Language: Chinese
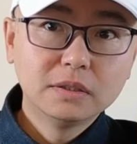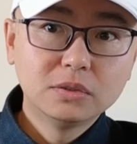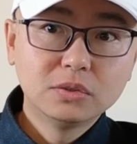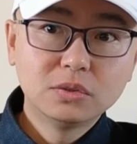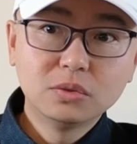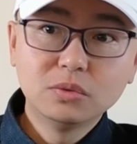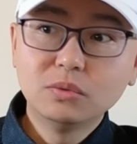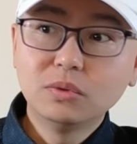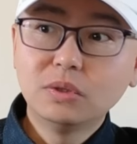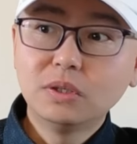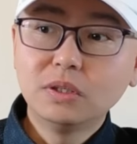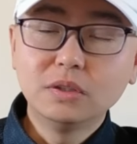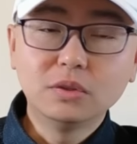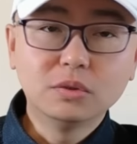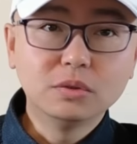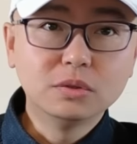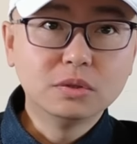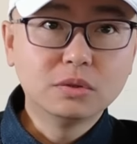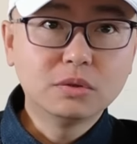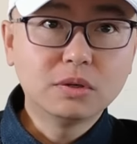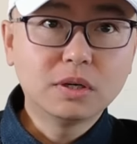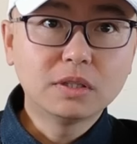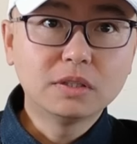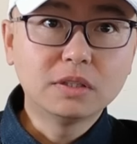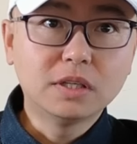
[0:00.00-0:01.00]
中国人有
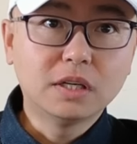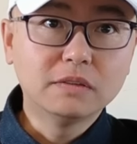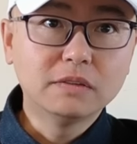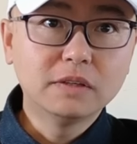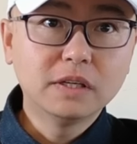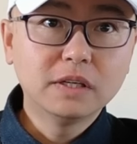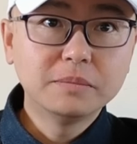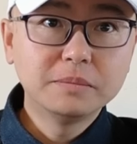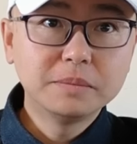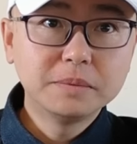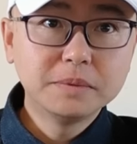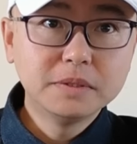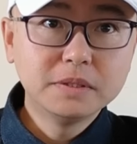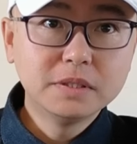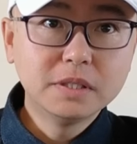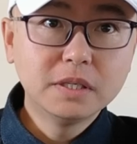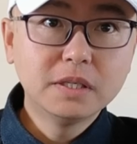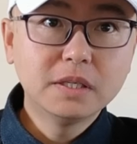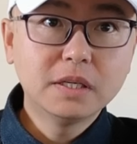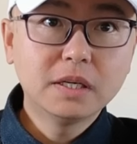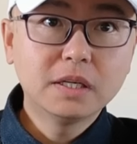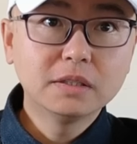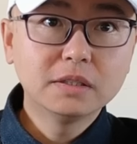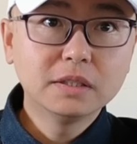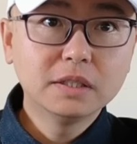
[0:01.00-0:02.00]
句话“攘外必
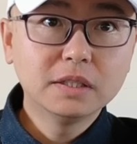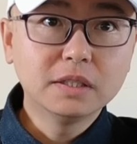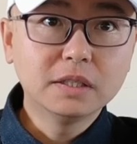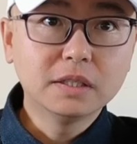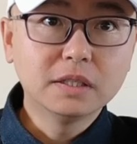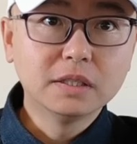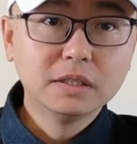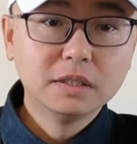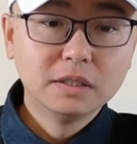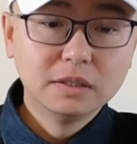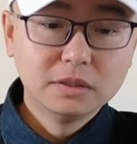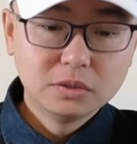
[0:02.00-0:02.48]
先安内”啊，